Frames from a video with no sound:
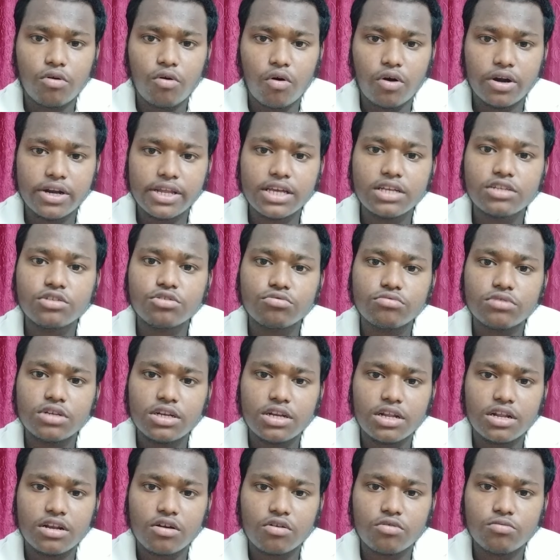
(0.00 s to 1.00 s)

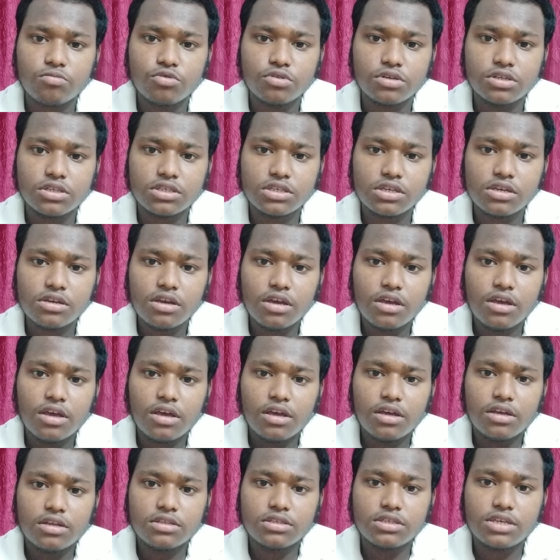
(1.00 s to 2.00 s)
অনেকজনের এরকম হয়েছে
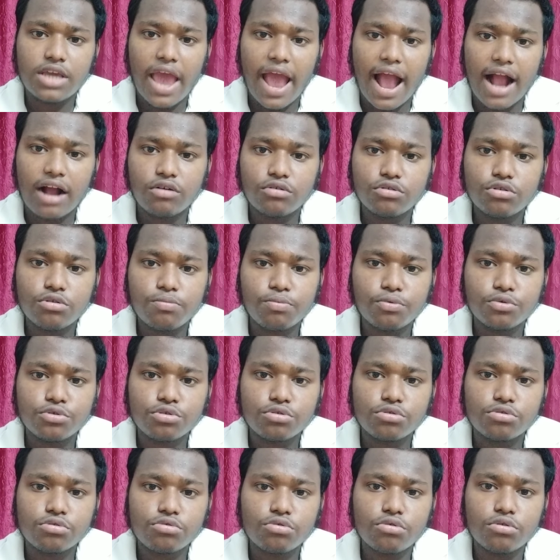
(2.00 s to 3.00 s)
যে এখনো
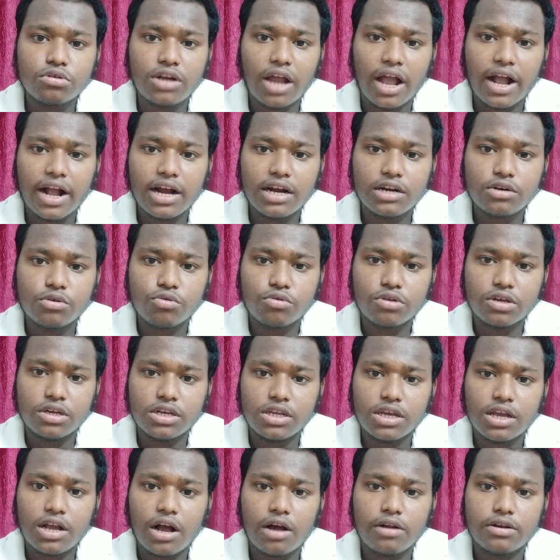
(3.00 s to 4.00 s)
পর্যন্ত টাকা
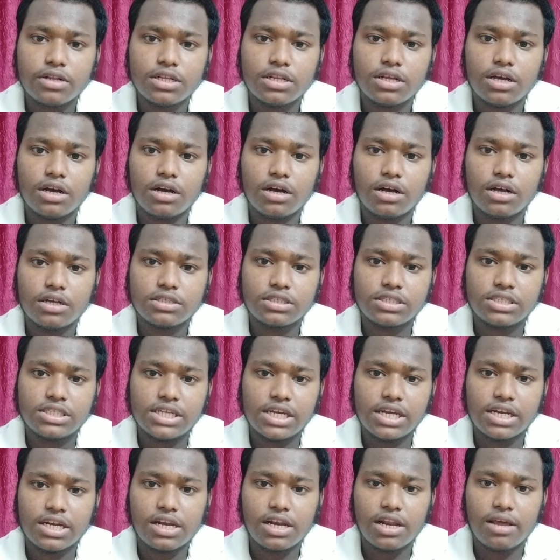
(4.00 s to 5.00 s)
ঢোকেনি কারির
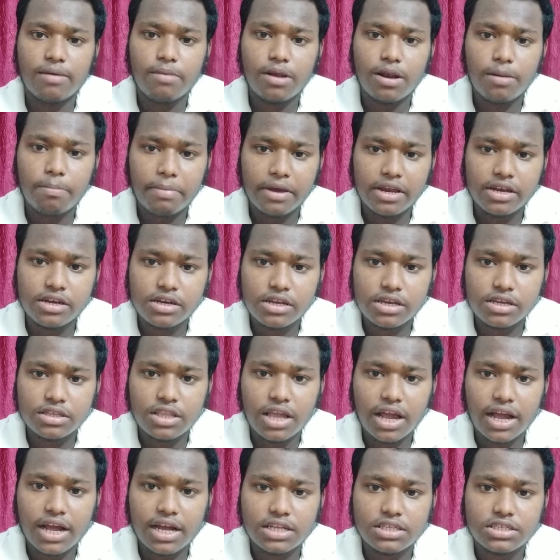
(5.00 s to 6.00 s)
স্টেট লেভেল পেন্ডিং
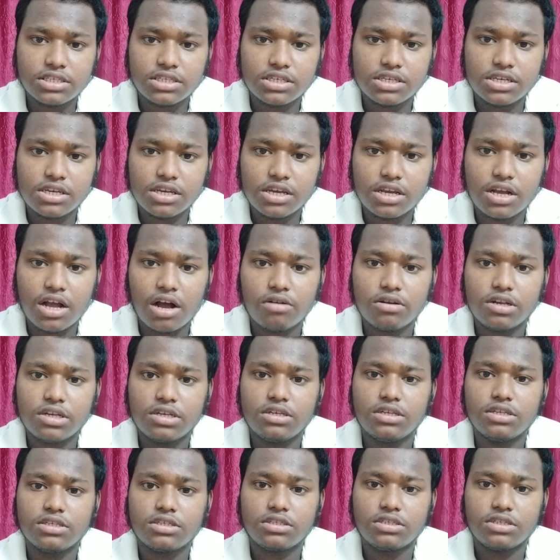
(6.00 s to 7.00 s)
দেখাচ্ছে
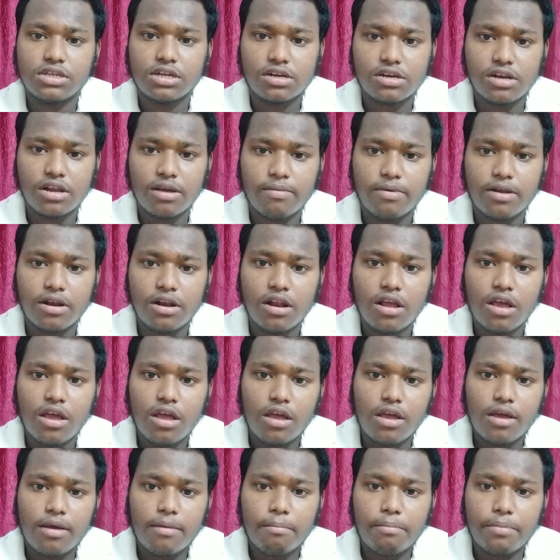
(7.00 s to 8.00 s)
কারির ডিস্ট্রিক্ট লেভেল
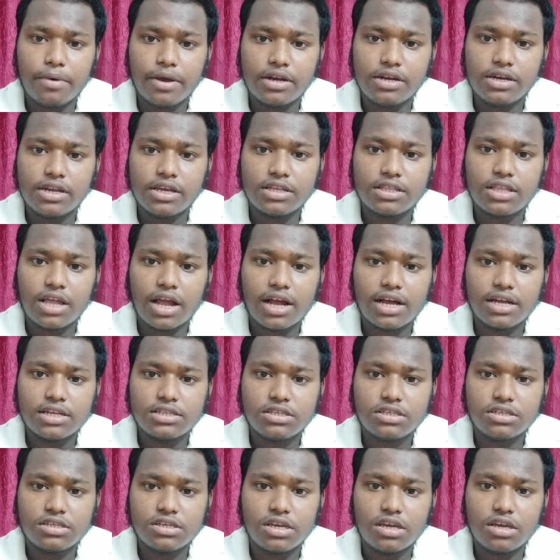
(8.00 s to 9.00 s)
পেন্ডিং
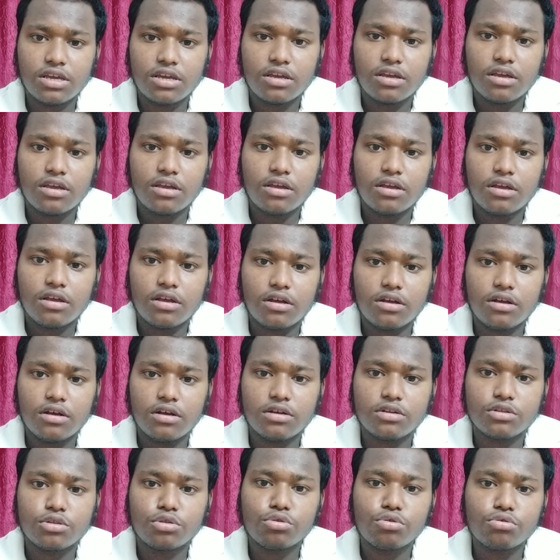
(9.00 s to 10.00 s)
দেখাচ্ছে
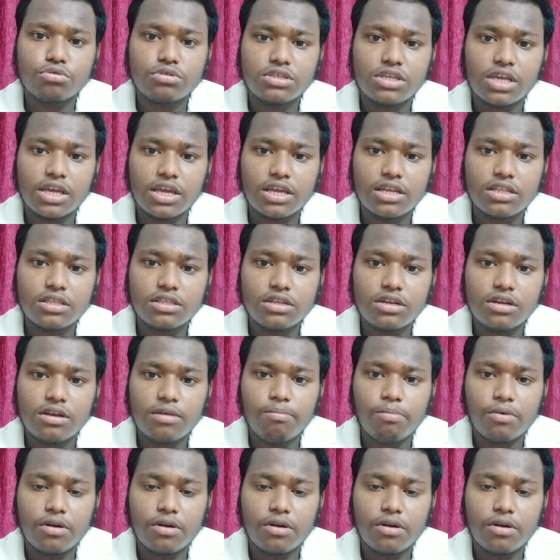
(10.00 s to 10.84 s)
তো সেক্ষেত্রে